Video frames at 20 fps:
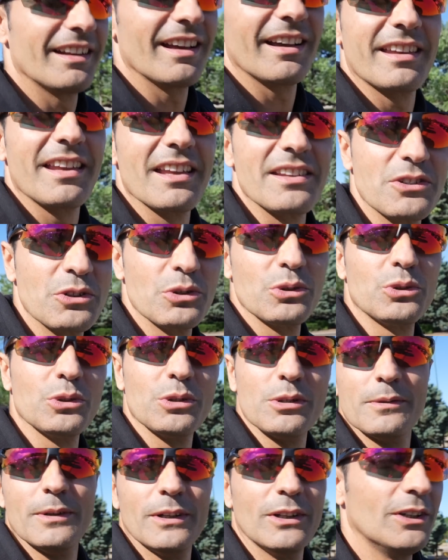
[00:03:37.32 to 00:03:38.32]
aquí en
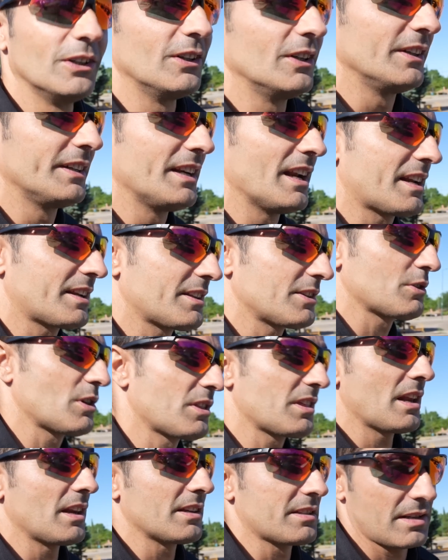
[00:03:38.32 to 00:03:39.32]
YouTube o en las redes
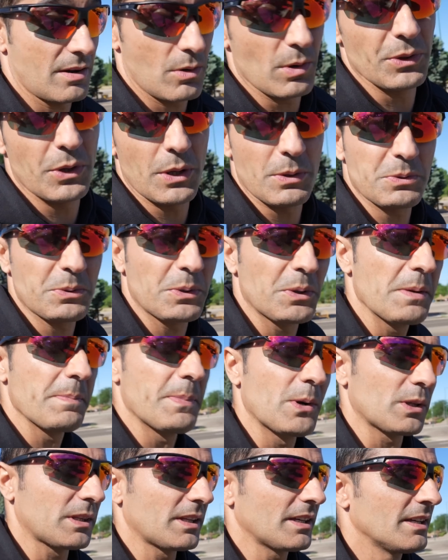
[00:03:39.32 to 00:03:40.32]
sociales en cuanto a nuestro
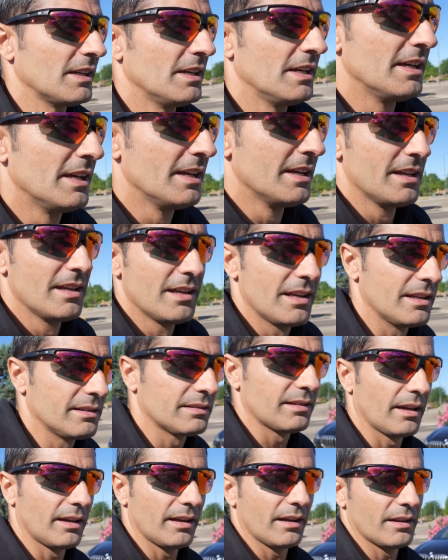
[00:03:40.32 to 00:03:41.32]
deporte y
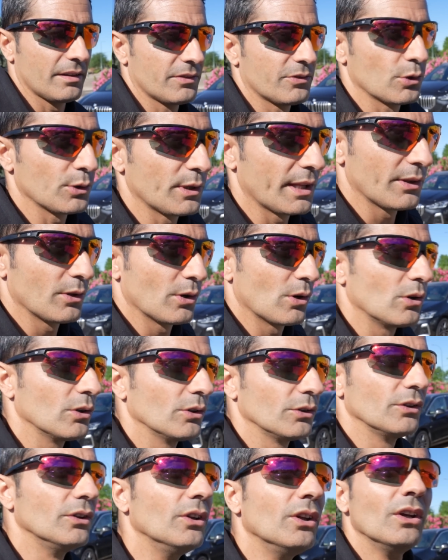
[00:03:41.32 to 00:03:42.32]
seguir disfrutando
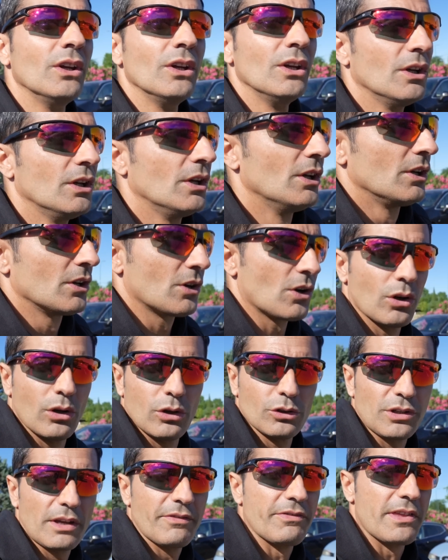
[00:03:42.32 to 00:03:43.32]
con, con
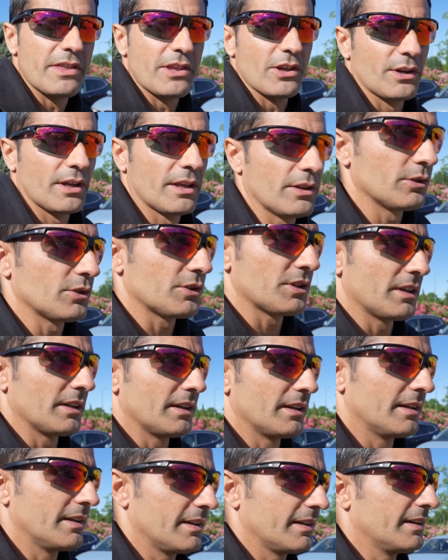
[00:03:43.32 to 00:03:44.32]
los aficionados
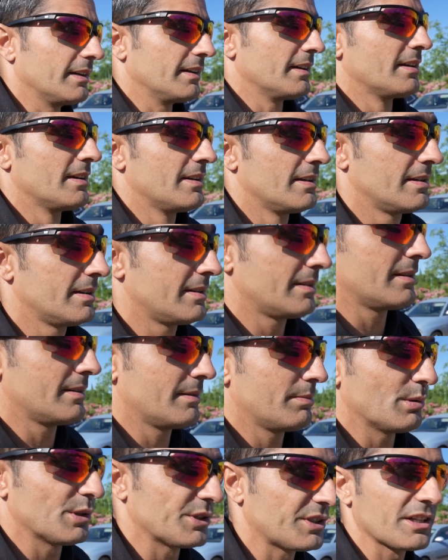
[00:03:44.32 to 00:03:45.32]
de
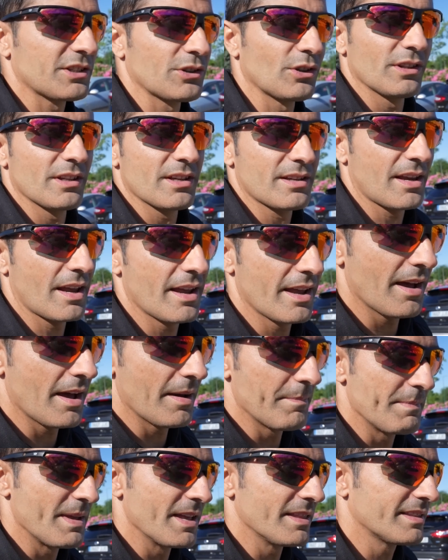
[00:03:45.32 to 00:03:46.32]
pues eso, de ese
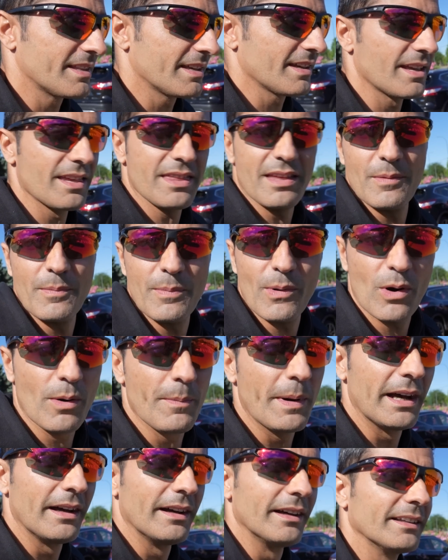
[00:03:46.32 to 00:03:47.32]
ambiente quizá un poco
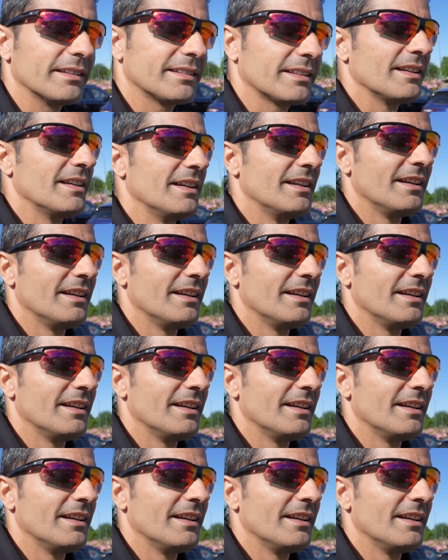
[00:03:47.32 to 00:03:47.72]
más